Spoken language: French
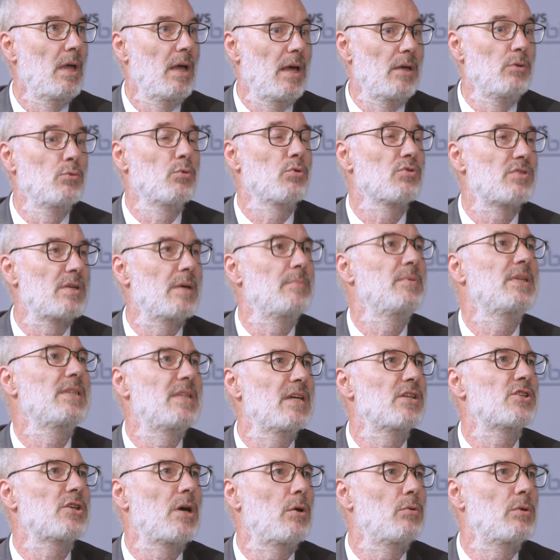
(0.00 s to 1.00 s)
Et nous, on s'est mis
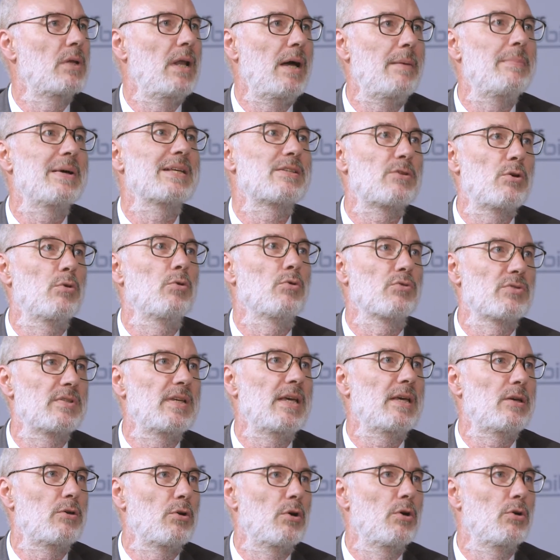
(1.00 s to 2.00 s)
déjà au-delà parce qu'on
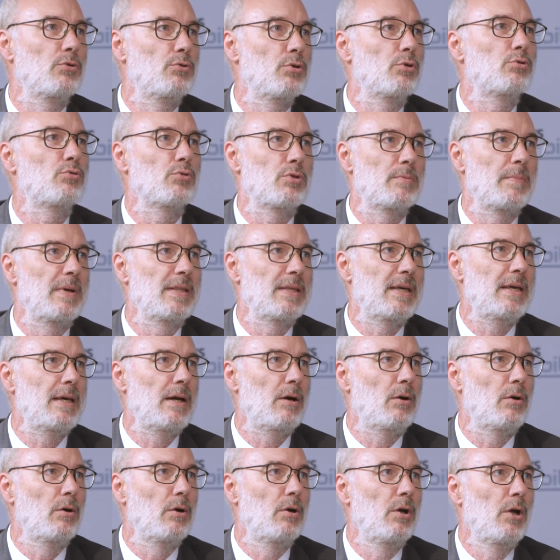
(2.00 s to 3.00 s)
sait que de toute
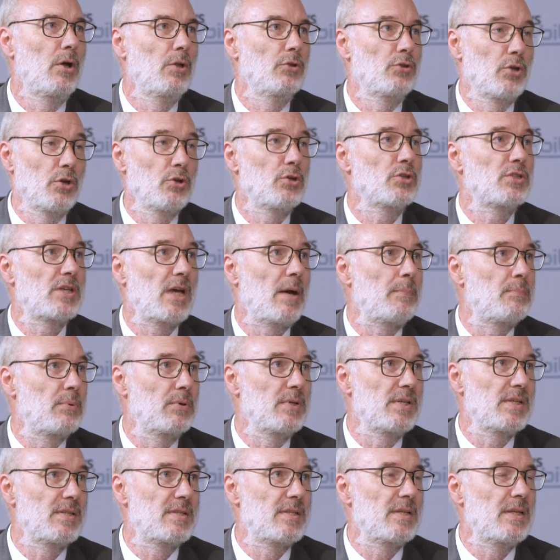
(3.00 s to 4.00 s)
manière, dans notre car
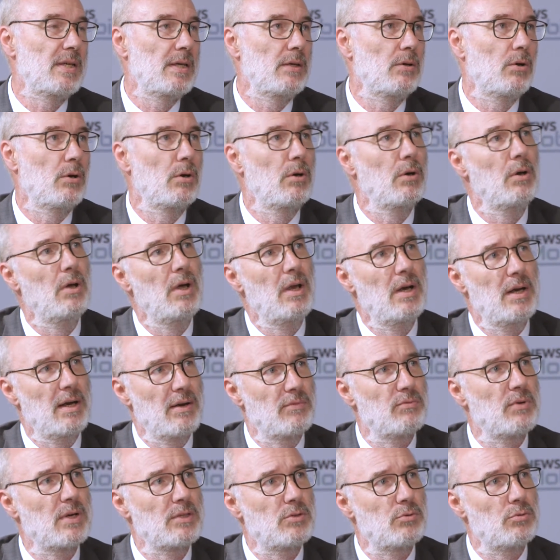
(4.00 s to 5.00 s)
policy,
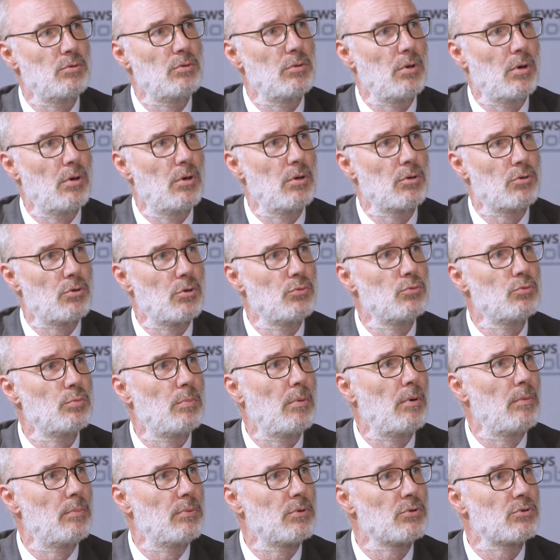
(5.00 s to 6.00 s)
la voiture que nous
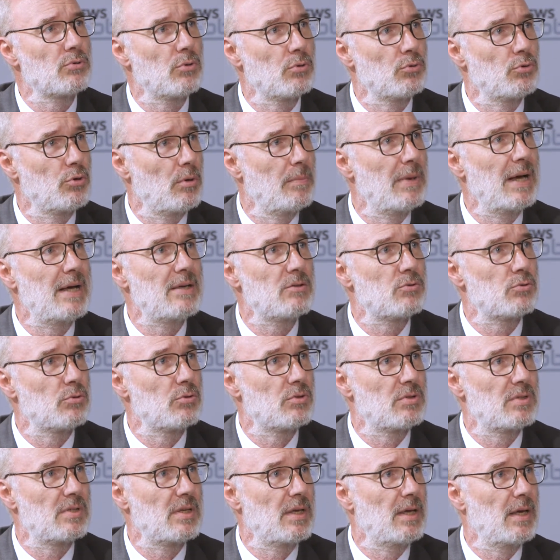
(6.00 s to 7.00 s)
proposons de base,
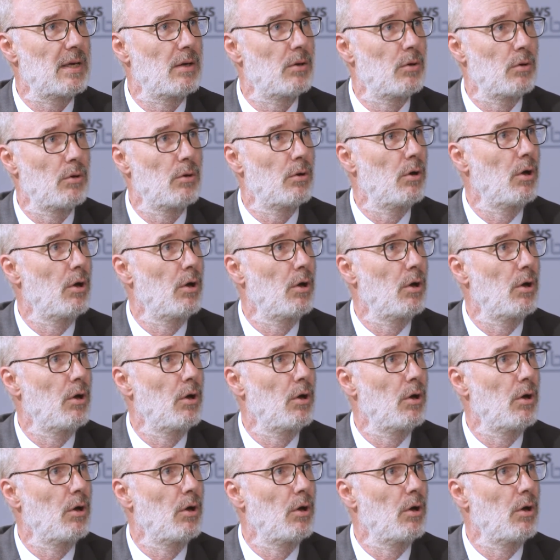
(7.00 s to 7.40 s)
c'est